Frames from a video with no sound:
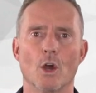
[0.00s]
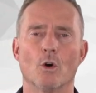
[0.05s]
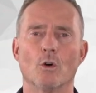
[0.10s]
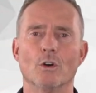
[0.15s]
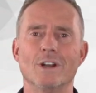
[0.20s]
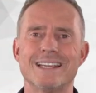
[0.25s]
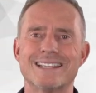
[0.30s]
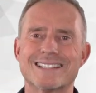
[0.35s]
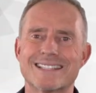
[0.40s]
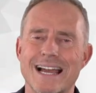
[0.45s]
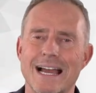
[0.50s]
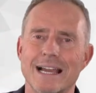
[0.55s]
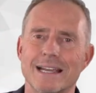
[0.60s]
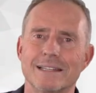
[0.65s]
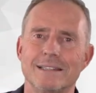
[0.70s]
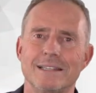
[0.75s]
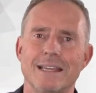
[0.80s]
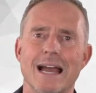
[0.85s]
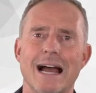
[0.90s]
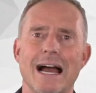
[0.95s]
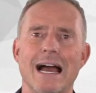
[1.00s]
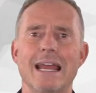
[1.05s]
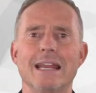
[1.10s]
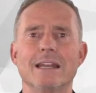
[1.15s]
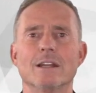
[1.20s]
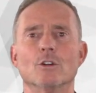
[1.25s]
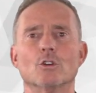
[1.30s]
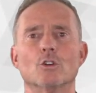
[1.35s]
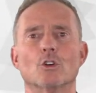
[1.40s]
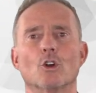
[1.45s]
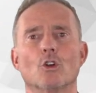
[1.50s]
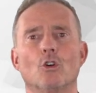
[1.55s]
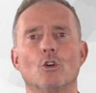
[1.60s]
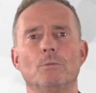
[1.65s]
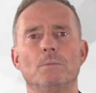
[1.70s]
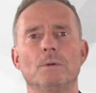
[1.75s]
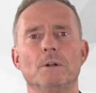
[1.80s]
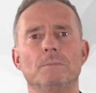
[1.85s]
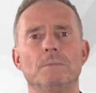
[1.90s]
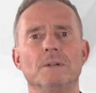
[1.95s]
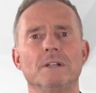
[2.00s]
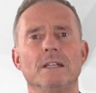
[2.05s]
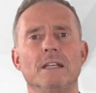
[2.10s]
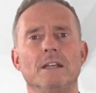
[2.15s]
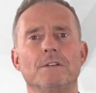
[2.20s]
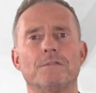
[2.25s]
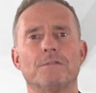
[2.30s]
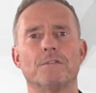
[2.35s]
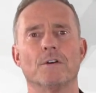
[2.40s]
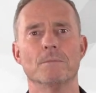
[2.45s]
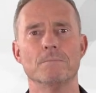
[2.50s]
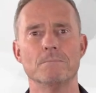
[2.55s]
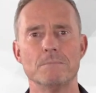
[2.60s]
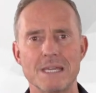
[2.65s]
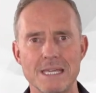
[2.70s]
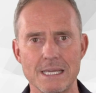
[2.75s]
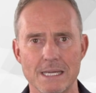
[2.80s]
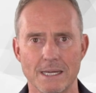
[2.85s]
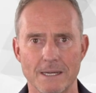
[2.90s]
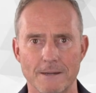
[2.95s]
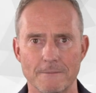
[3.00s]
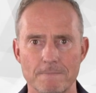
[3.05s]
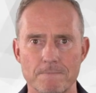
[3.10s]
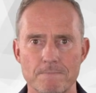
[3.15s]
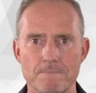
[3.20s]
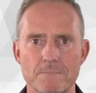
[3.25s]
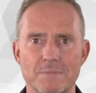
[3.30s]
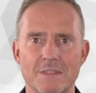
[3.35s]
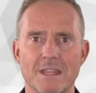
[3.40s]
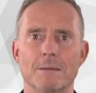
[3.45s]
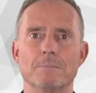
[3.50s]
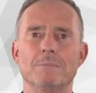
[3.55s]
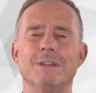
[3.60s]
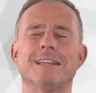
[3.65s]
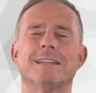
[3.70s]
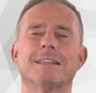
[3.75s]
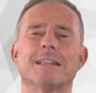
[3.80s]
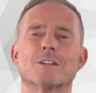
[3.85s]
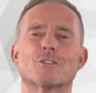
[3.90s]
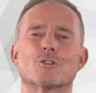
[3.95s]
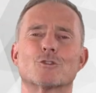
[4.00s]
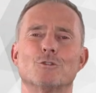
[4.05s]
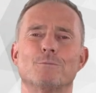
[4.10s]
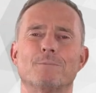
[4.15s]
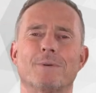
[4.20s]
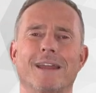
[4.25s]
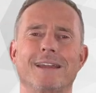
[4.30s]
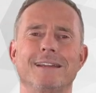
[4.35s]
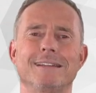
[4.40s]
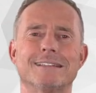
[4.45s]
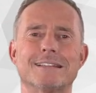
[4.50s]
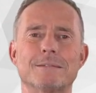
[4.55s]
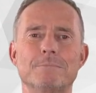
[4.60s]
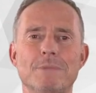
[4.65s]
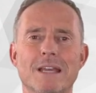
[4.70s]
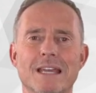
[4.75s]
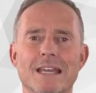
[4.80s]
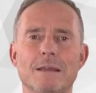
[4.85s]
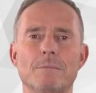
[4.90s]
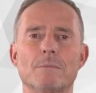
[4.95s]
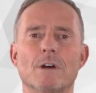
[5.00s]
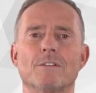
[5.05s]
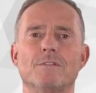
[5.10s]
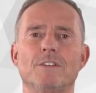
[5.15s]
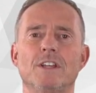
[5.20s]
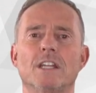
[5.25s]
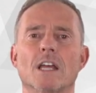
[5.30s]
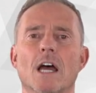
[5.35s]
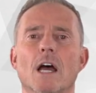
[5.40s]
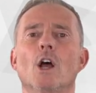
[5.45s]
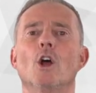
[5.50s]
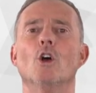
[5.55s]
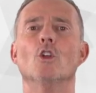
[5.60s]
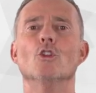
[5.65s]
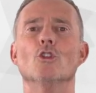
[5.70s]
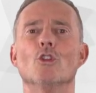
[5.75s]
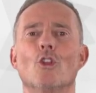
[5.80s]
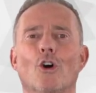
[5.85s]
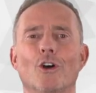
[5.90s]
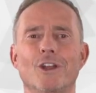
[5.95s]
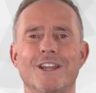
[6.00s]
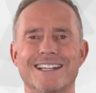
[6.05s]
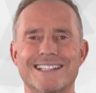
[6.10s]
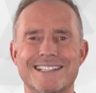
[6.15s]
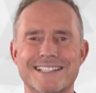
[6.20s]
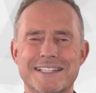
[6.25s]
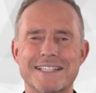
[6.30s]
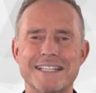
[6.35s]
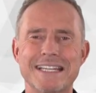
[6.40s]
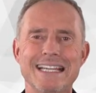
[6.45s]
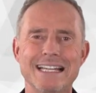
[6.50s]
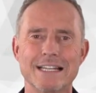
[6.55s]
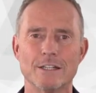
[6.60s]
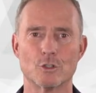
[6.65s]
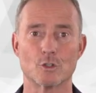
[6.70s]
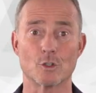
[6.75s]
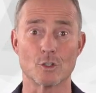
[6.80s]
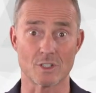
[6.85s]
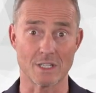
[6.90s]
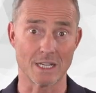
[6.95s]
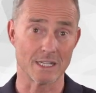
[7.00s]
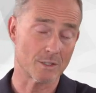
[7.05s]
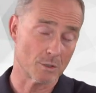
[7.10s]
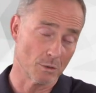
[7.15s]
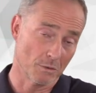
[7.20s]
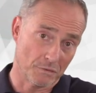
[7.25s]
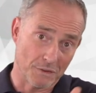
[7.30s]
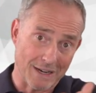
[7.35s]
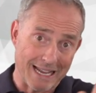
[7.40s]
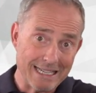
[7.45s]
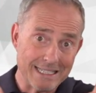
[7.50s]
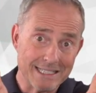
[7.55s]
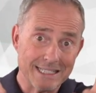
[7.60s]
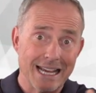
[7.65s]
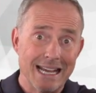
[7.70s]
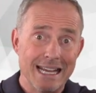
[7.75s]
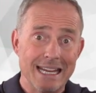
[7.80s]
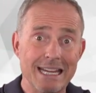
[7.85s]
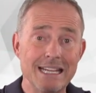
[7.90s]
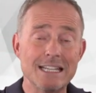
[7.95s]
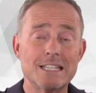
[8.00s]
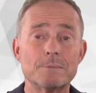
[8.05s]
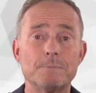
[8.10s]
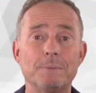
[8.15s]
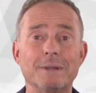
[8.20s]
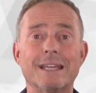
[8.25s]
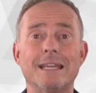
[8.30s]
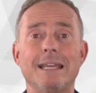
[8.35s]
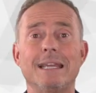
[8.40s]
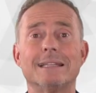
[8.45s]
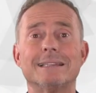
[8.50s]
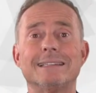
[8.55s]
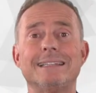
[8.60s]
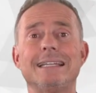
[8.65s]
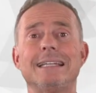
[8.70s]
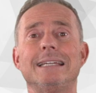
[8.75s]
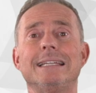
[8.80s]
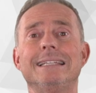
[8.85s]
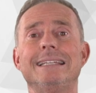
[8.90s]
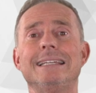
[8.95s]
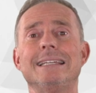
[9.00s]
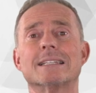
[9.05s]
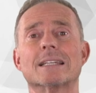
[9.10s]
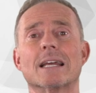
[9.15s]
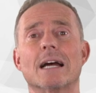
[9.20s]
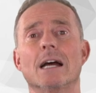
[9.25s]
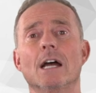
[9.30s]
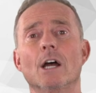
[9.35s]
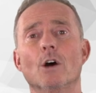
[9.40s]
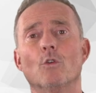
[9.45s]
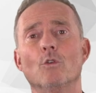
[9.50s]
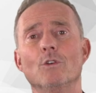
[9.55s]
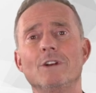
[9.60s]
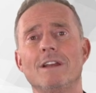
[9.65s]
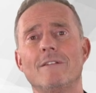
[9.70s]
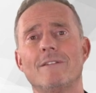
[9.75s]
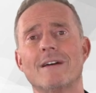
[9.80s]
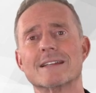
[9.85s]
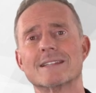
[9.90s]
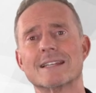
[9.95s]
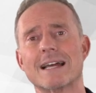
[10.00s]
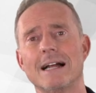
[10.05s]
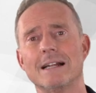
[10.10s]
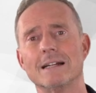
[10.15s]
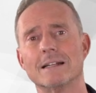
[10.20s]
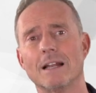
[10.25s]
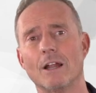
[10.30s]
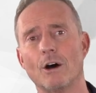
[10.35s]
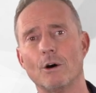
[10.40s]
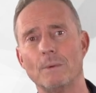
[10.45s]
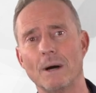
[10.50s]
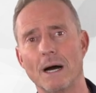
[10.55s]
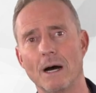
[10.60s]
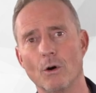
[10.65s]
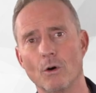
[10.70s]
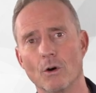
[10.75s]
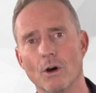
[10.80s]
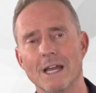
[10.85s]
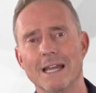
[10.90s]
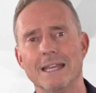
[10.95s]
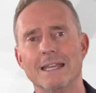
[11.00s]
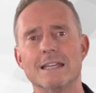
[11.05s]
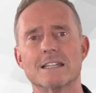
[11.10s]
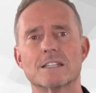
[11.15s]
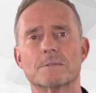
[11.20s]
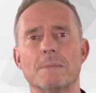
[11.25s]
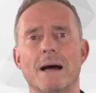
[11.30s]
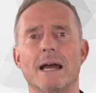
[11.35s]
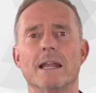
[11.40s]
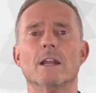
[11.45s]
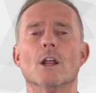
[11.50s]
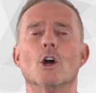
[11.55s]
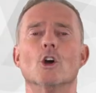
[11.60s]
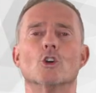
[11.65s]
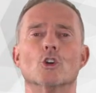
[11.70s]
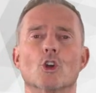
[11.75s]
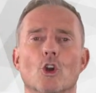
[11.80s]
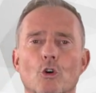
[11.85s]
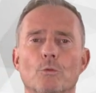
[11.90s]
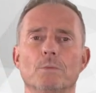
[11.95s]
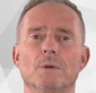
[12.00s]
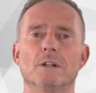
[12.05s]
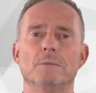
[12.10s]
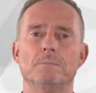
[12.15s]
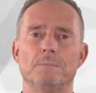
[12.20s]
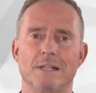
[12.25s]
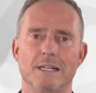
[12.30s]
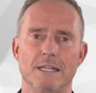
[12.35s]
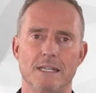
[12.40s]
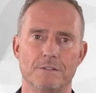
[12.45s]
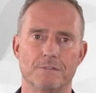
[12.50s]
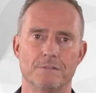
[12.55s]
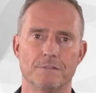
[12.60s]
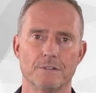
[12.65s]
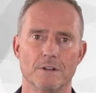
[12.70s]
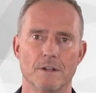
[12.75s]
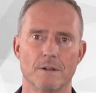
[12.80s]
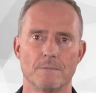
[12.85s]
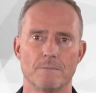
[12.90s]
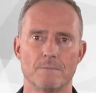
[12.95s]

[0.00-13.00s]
Und ich sage dir einen Global Belief von mir, der mich dazu bringt, mir immer wieder neue Ziele zu setzen. Und vielleicht inspiriert dich dieser Universalglaube auch. Hier ist mein Global Belief.